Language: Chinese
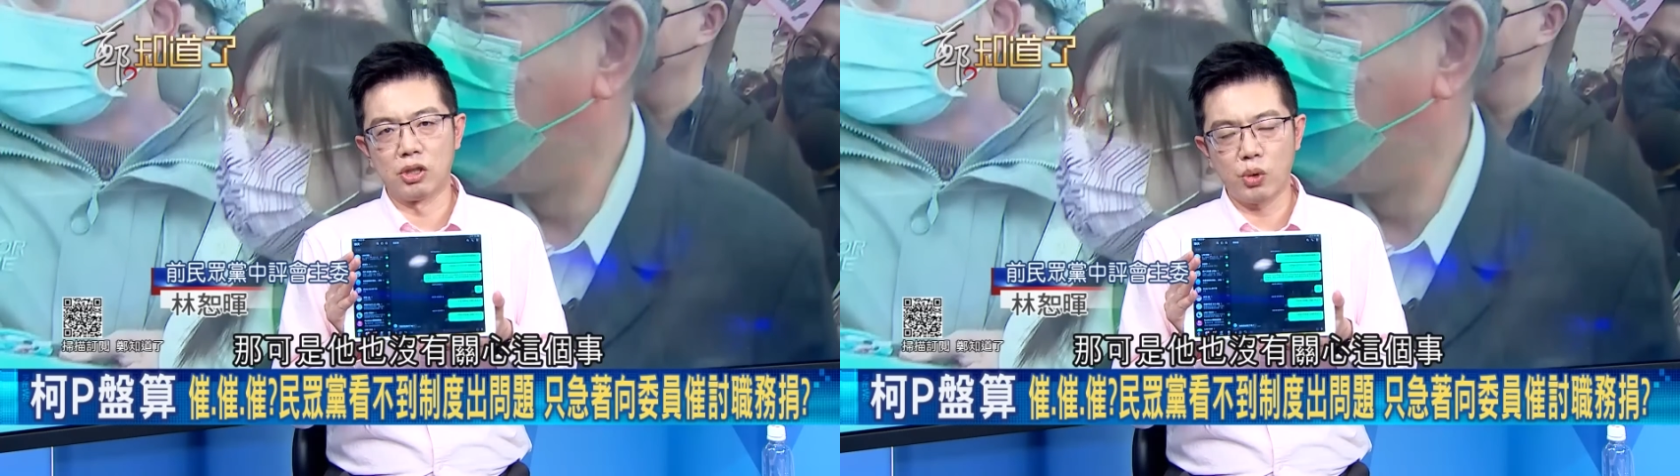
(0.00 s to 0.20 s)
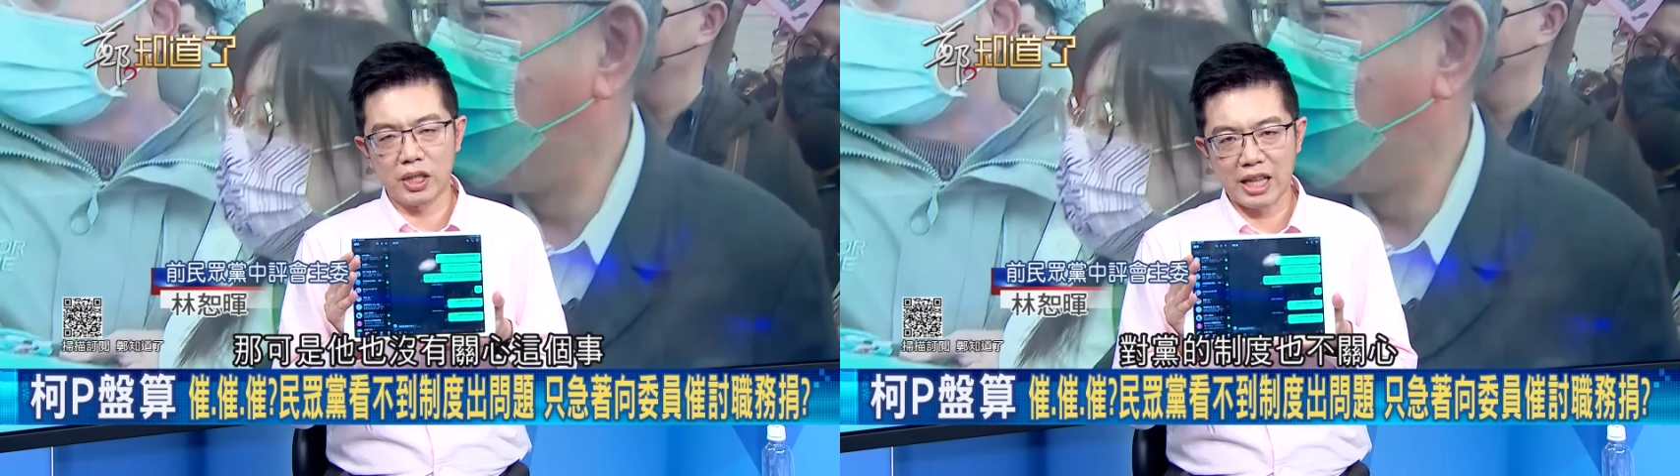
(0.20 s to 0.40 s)

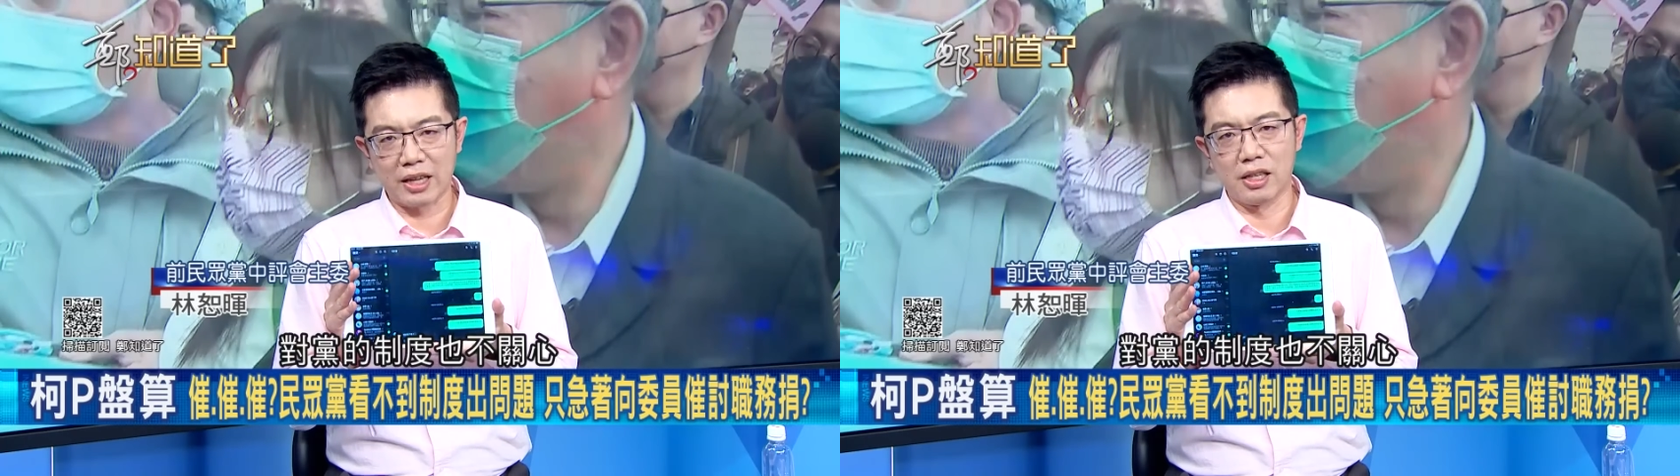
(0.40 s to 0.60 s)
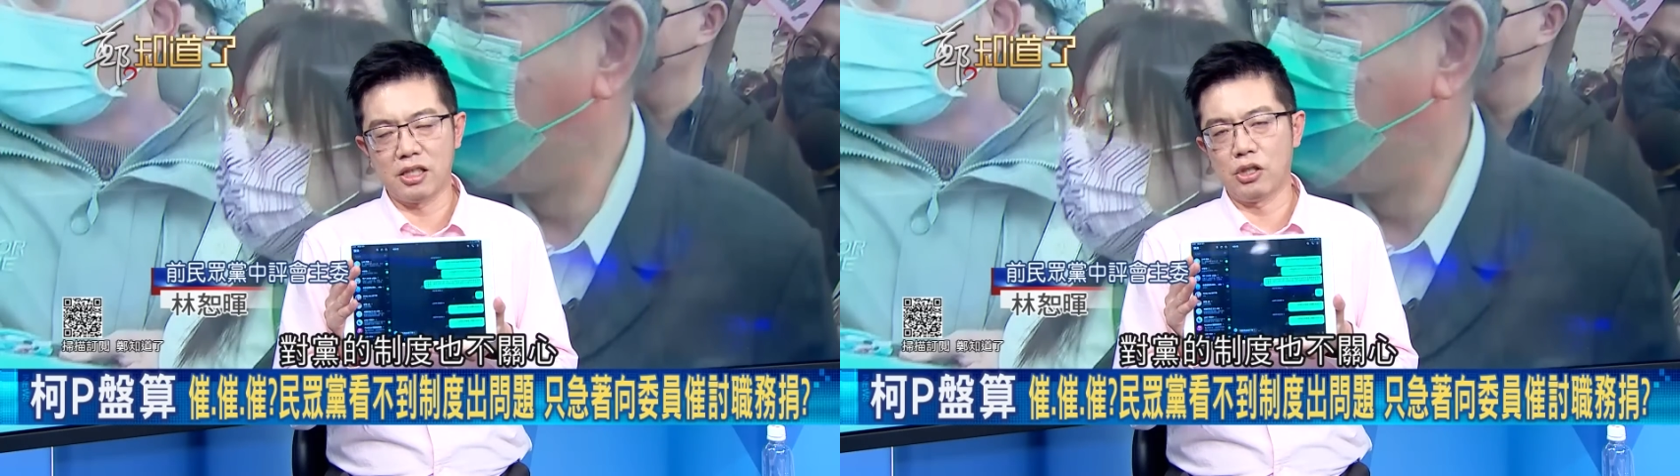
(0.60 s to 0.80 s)
对
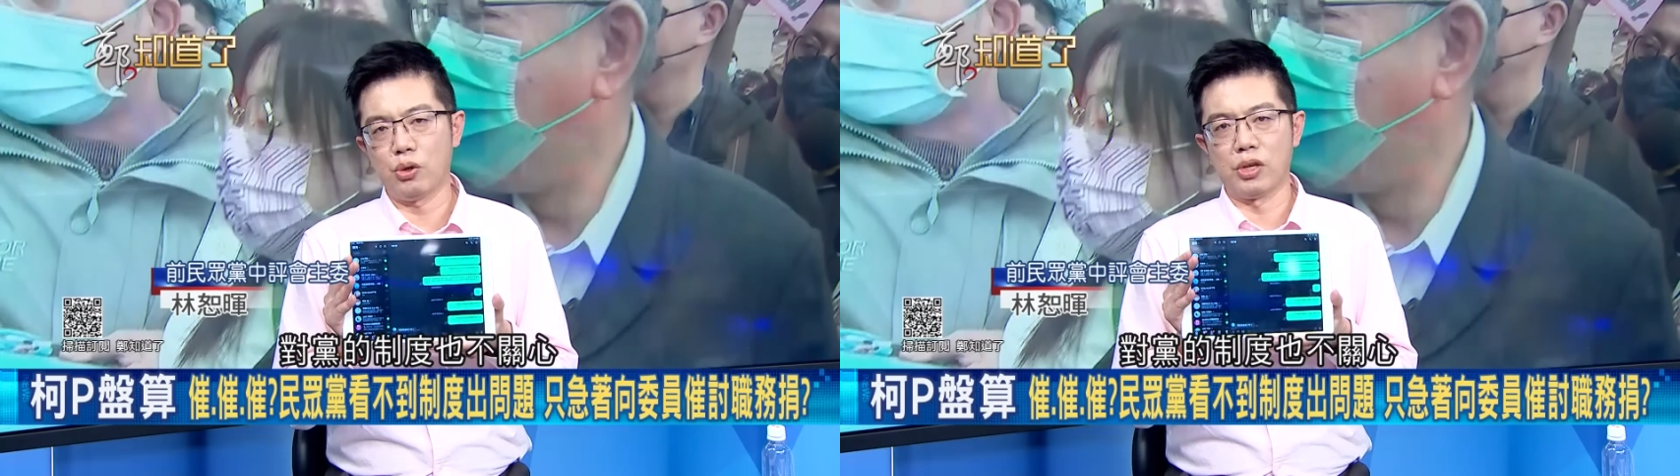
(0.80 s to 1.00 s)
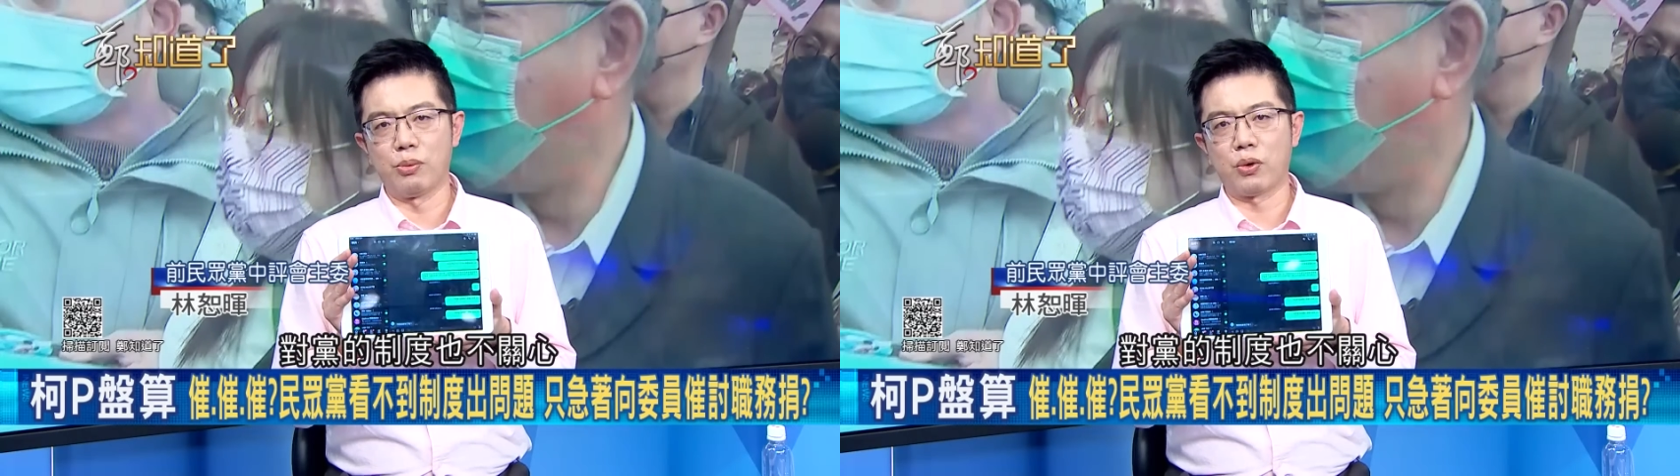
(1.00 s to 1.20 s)
党的制
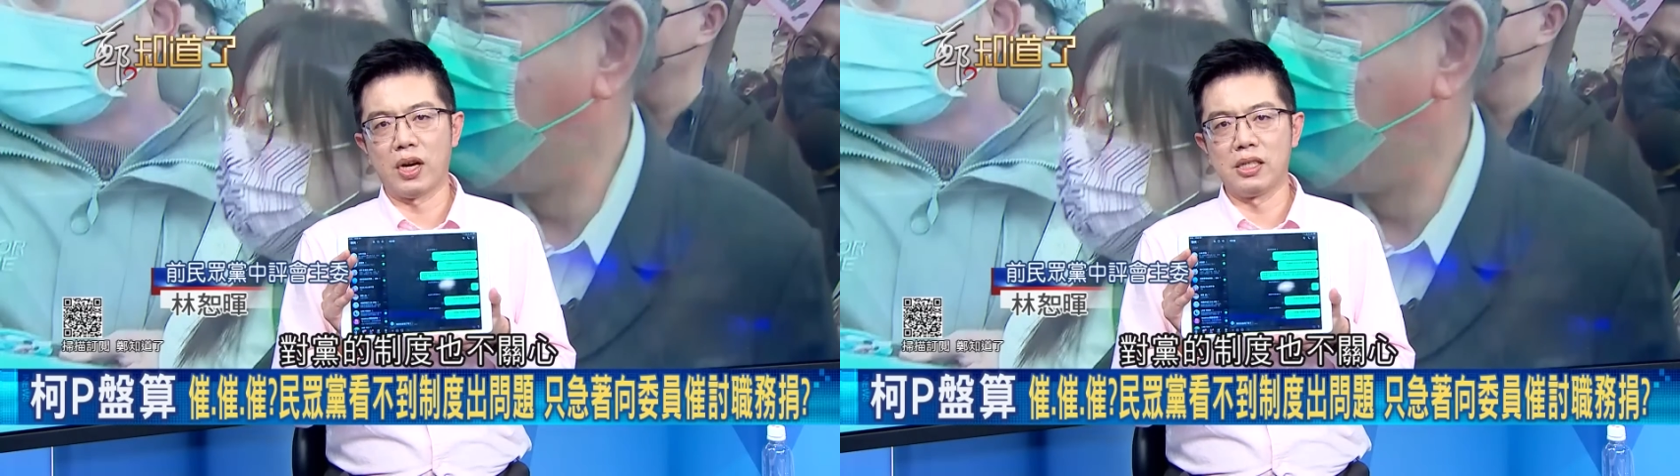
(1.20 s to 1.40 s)
度也不关